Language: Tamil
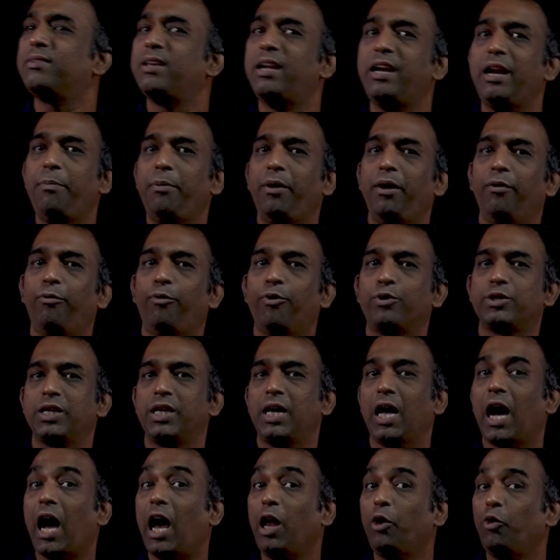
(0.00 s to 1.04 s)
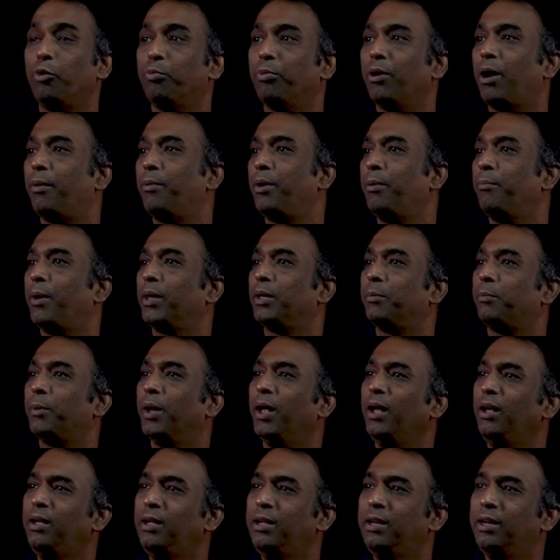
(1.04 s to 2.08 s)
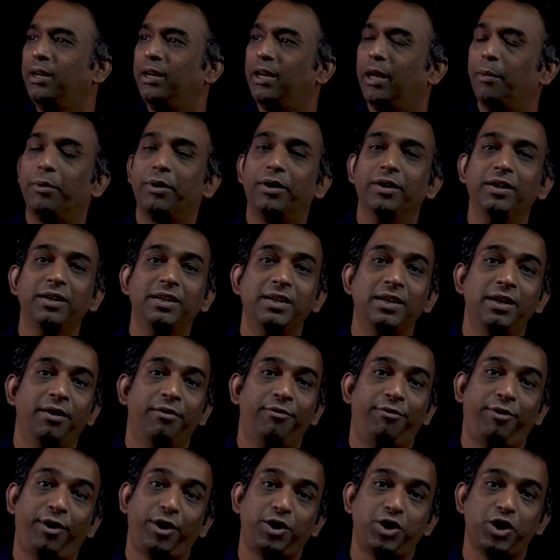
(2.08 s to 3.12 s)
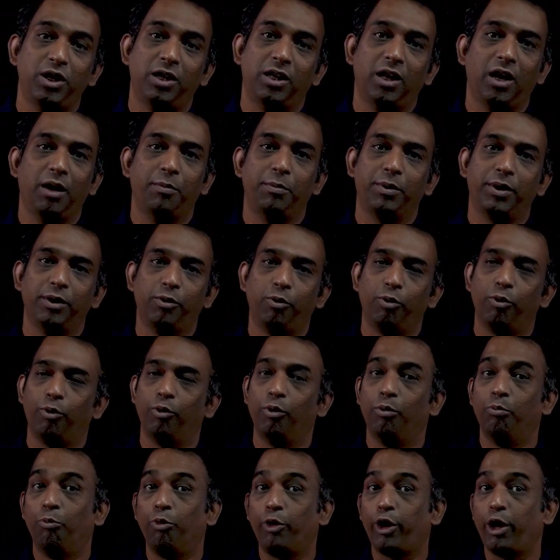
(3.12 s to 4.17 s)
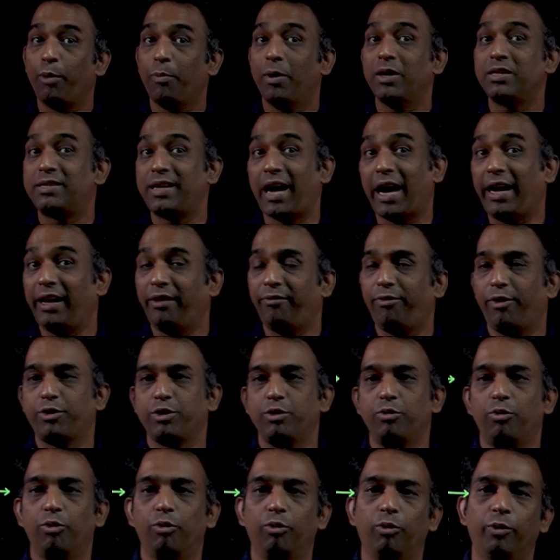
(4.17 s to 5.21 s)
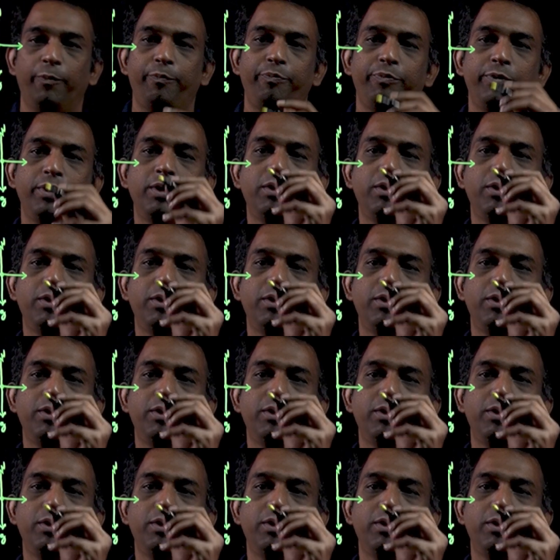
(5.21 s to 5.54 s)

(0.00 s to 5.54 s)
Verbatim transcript: சென்ட்ரிபிட்டல் ஃபோர்ஸை யார் கொடுப்பா அப்படின்னு பார்த்தோம்னா நமக்கு ஃப்ரிக்ஷன் தான் நமக்கு கொடுக்கும் முக்கியமாக ஸ்டாட்டிக் ஃப்ரிக்ஷன் கொடுக்கும்